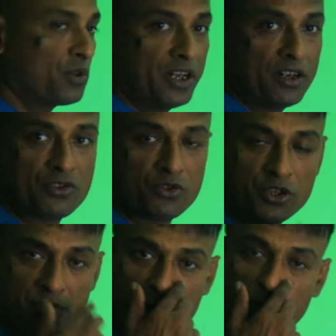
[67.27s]
সকেট
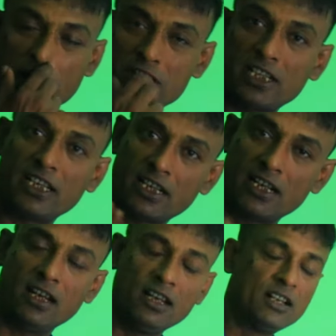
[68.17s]
সুইচ বুটের সাথে
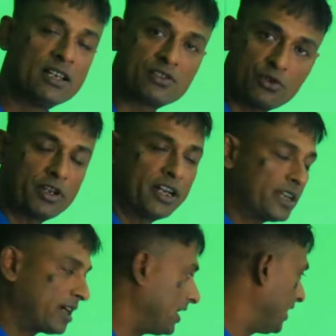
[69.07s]
একটা
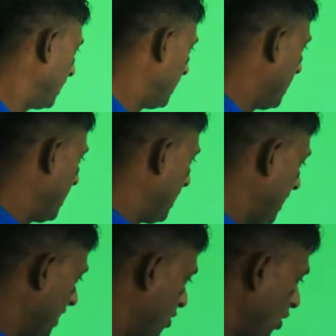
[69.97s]
সকেট থাকে
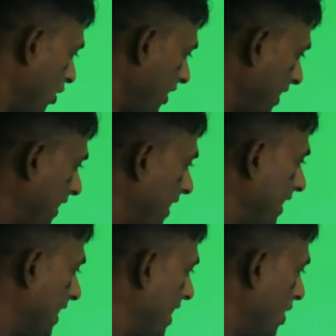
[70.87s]
এখন
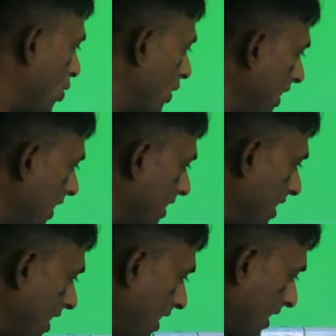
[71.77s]
এই গড়ে
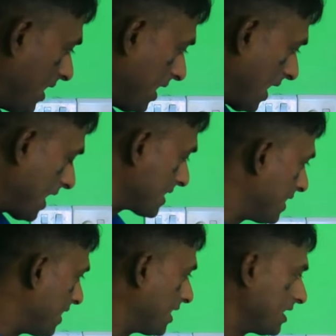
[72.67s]
একটা
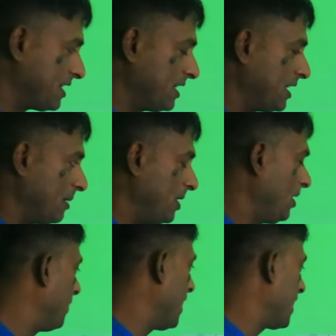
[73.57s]
আছে ড্রেসিং
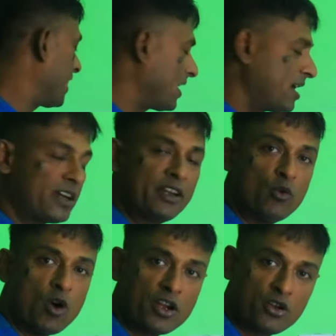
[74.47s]
টেবিল বা এখানে
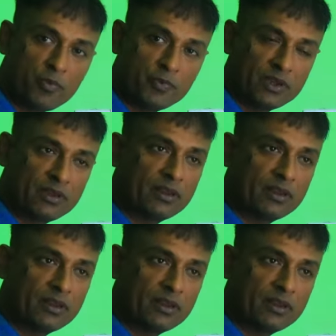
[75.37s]
একটি ওয়ার্ড্রপ